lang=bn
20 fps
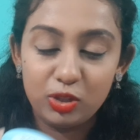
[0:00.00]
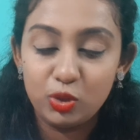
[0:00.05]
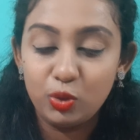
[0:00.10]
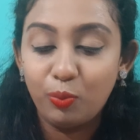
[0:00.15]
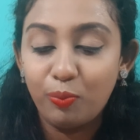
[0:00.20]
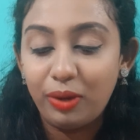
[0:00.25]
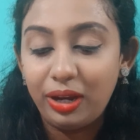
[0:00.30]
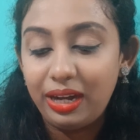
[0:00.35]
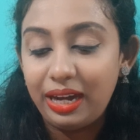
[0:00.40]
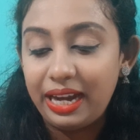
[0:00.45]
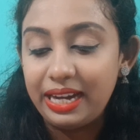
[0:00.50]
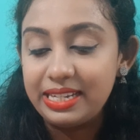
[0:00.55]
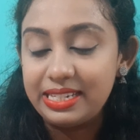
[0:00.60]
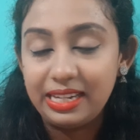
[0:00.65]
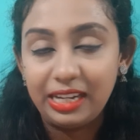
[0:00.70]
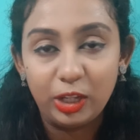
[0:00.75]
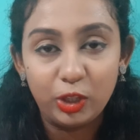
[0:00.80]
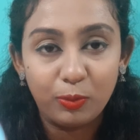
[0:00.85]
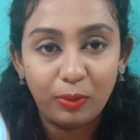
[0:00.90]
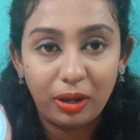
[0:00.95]
সুপার লাইট
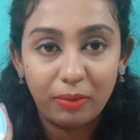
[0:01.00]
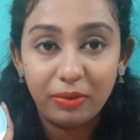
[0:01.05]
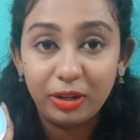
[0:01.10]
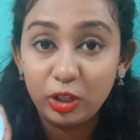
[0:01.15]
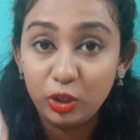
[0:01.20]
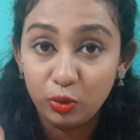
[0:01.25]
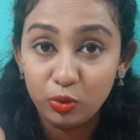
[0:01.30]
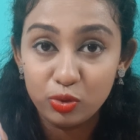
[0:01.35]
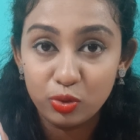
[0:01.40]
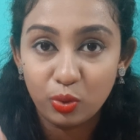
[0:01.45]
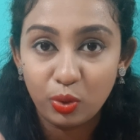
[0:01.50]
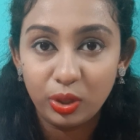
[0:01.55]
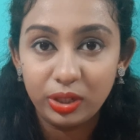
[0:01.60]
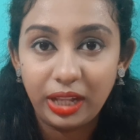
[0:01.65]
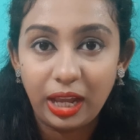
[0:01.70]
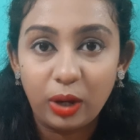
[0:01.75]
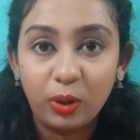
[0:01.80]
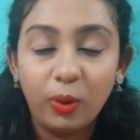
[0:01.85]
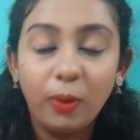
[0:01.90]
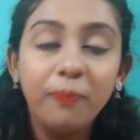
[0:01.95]
যেটা তোমরা একবার ইউজ করে
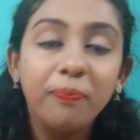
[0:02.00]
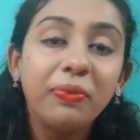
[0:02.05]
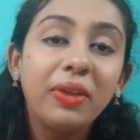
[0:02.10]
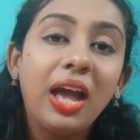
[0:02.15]
দেখো